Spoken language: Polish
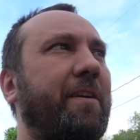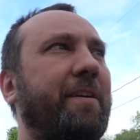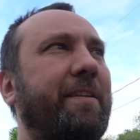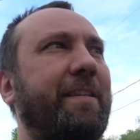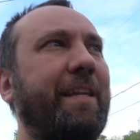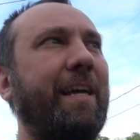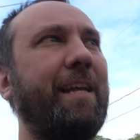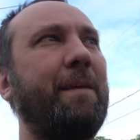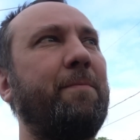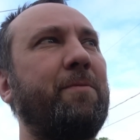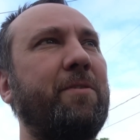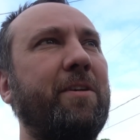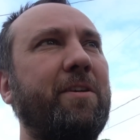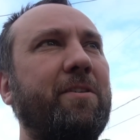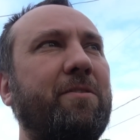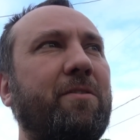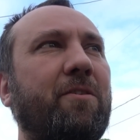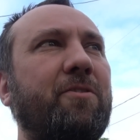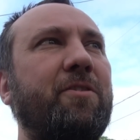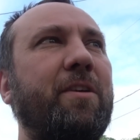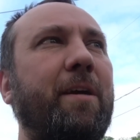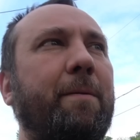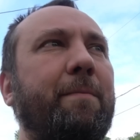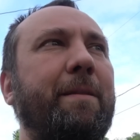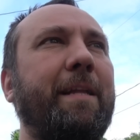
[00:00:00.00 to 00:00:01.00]
Najlepsze jest to,
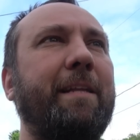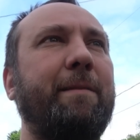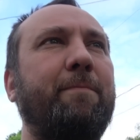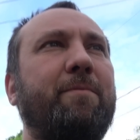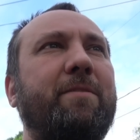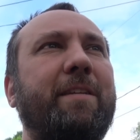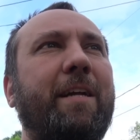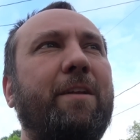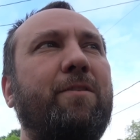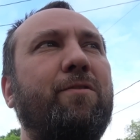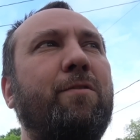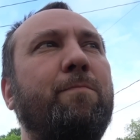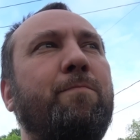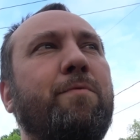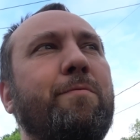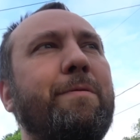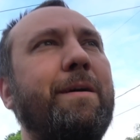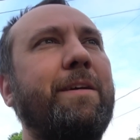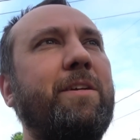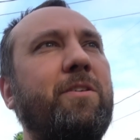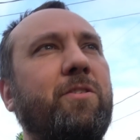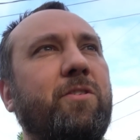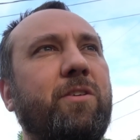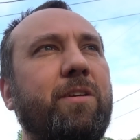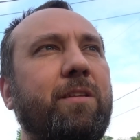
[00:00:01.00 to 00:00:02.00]
że na tym statku był
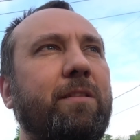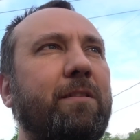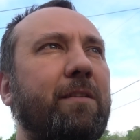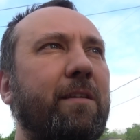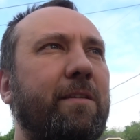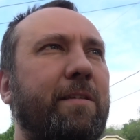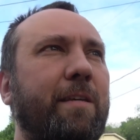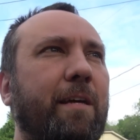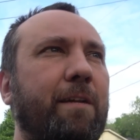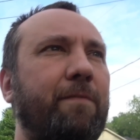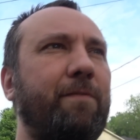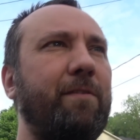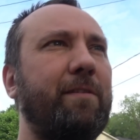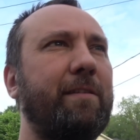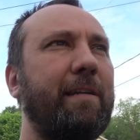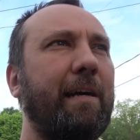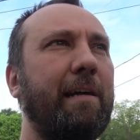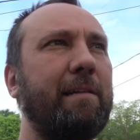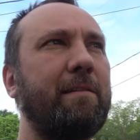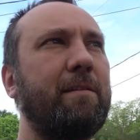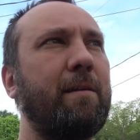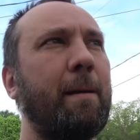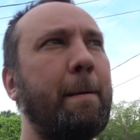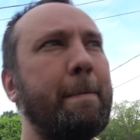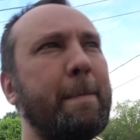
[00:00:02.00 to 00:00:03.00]
jakiś inny
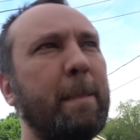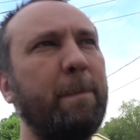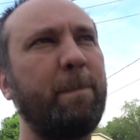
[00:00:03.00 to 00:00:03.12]
serwisant